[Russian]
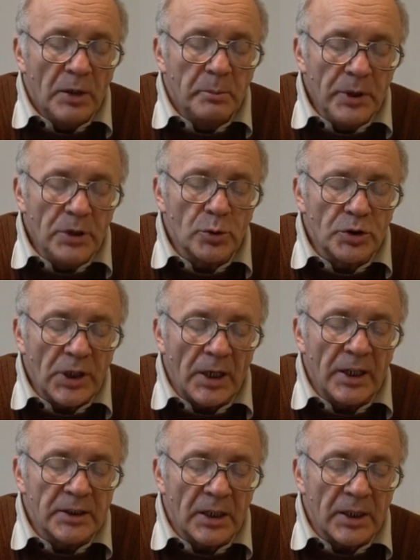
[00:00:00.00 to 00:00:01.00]
Мы
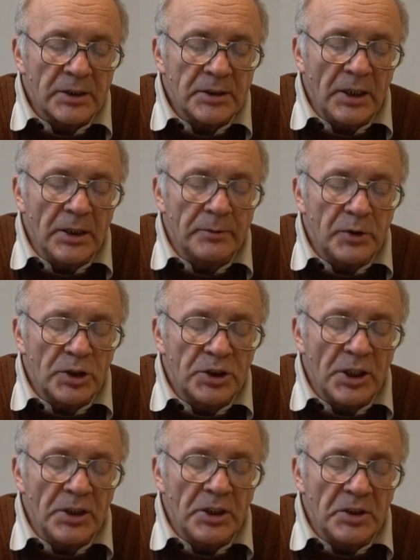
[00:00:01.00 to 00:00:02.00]
изучали это растение в
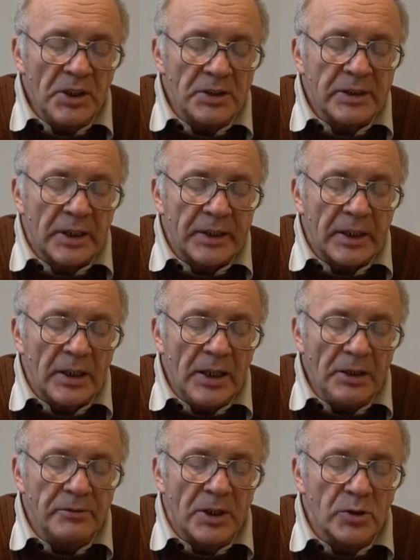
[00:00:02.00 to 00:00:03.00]
течение нескольких
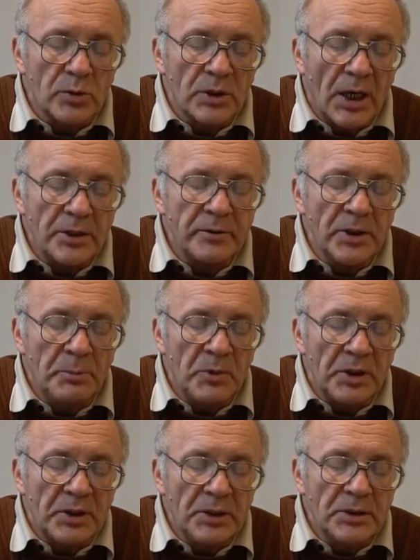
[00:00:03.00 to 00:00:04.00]
лет в Государственном
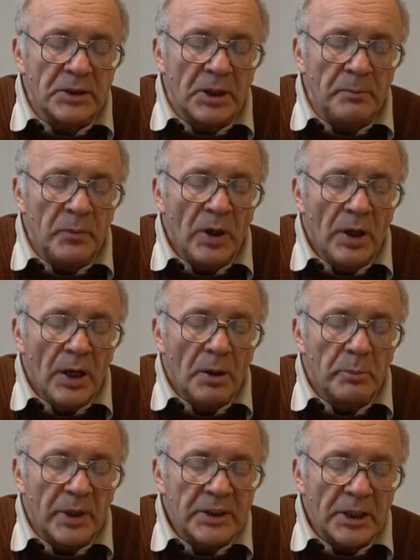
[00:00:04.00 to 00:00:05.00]
Никитском
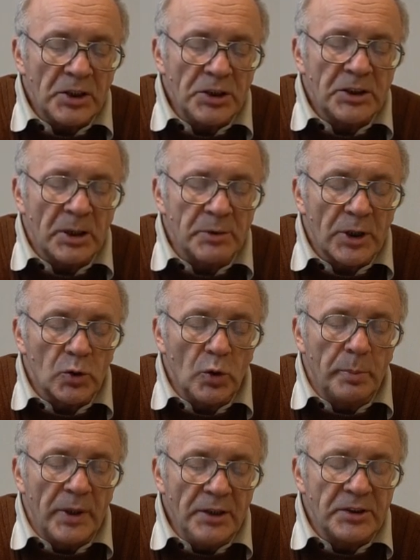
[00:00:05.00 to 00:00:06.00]
ботаническом
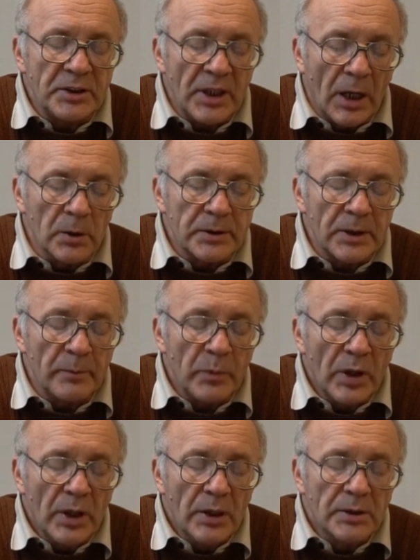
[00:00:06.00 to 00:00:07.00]
саду близ Ялты.
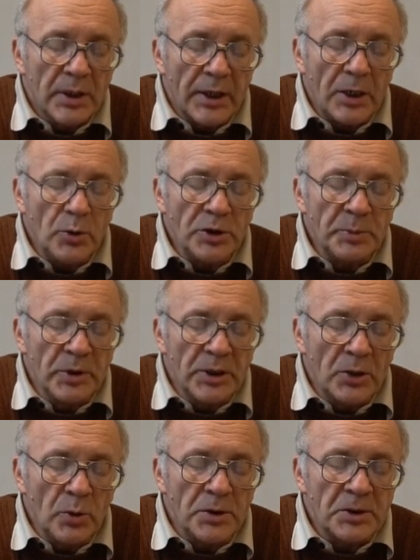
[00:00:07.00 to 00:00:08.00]
Наряду с
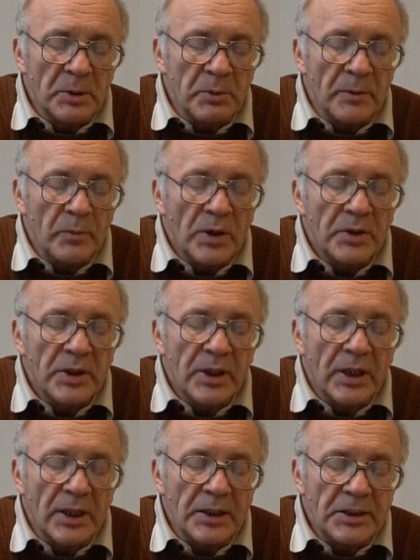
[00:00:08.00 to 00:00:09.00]
медоносными
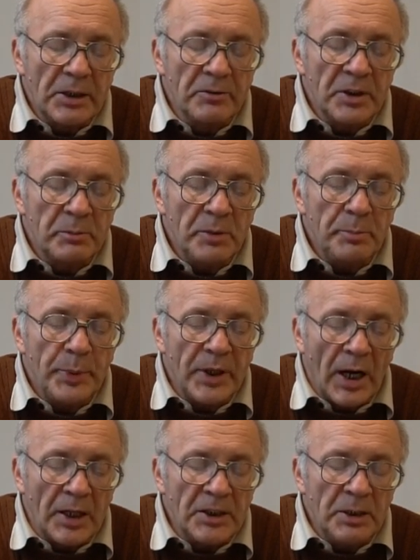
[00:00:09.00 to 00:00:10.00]
декоративными,
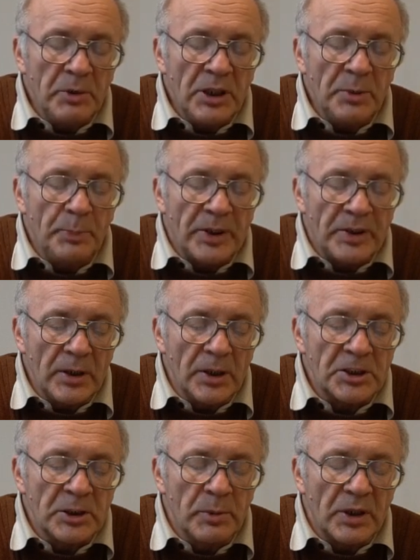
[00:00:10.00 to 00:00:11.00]
пряными и
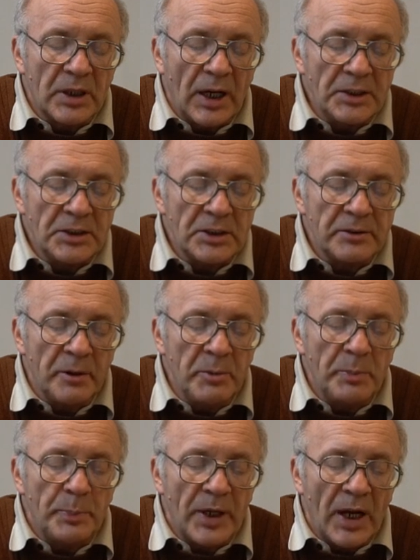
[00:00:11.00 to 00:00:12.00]
поделочными
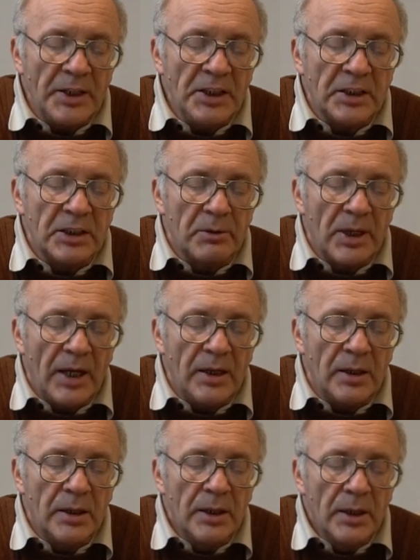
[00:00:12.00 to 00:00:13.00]
качествами пряник
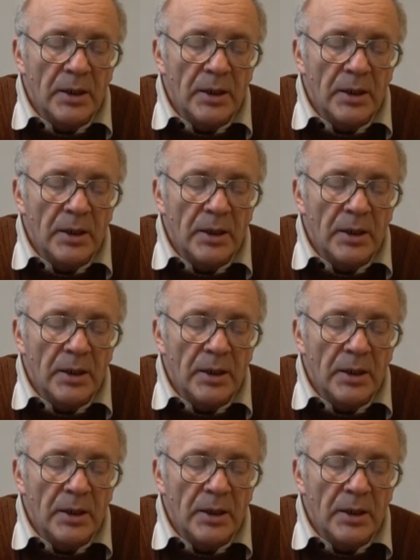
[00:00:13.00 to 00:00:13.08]
является